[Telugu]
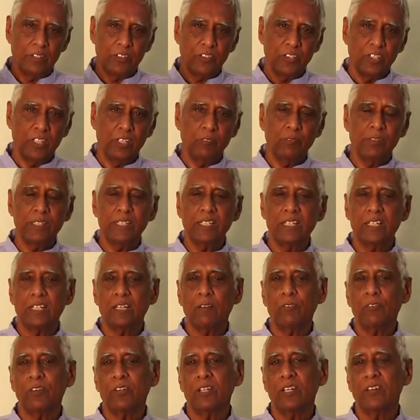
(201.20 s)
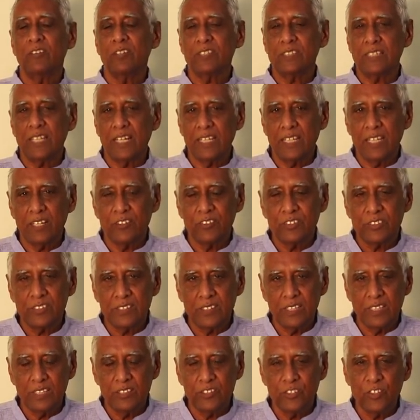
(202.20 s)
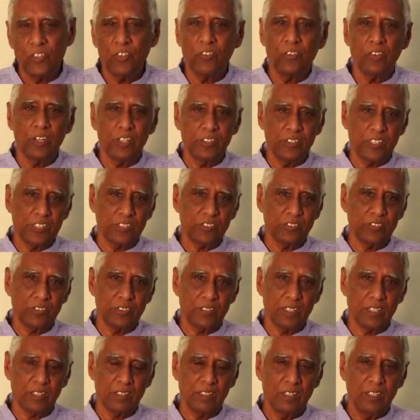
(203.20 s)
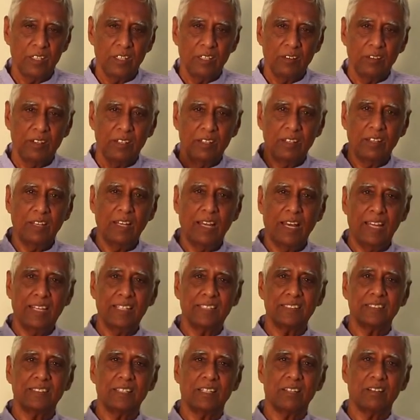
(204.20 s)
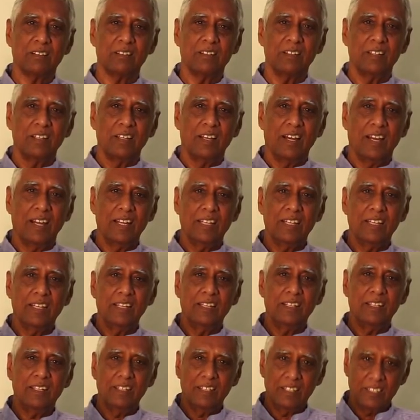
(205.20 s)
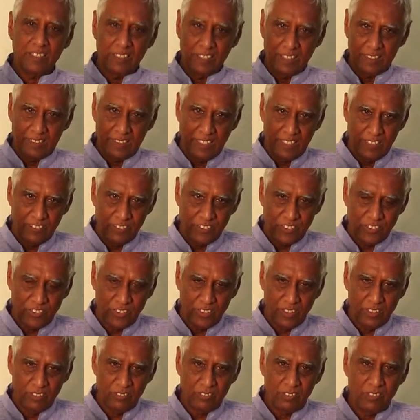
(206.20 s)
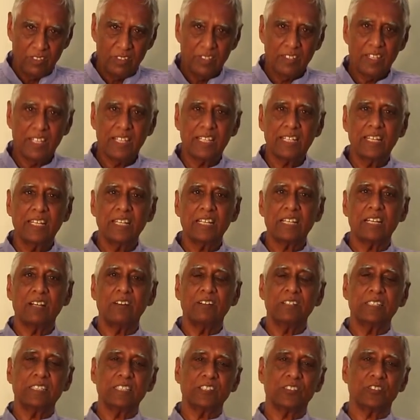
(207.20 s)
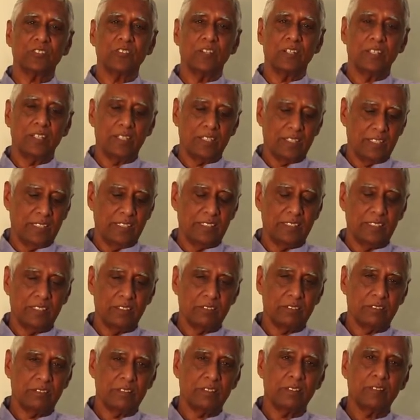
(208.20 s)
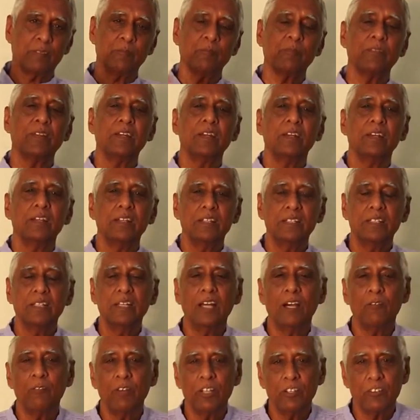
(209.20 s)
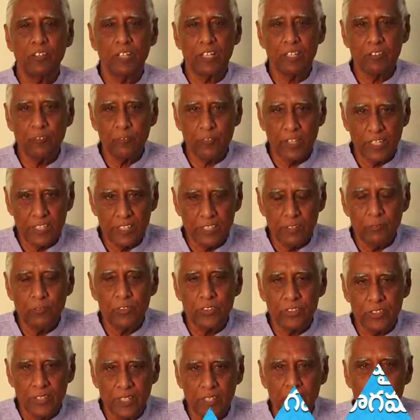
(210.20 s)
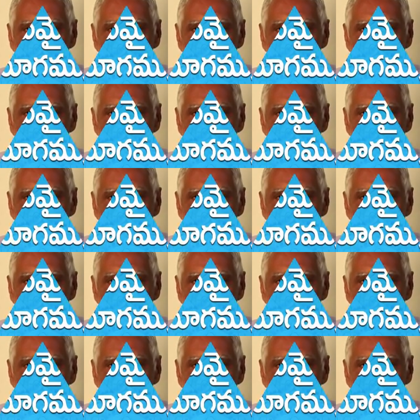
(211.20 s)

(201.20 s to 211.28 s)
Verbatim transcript: చూడండి మన దగ్గరికి ఒక ఎవరు సరదాగా వస్తే జోక్ కూడా చేస్తుంటారు ఇలా అనేస్తారు అంటే ఏంటి నీకు నేను ధైర్యం ఇస్తున్నాను నా దగ్గర ఏం కావాలో తీసుకో అన్నట్టుగా ఇచ్చేస్తాడు ఇది అభయ వరద ముద్ర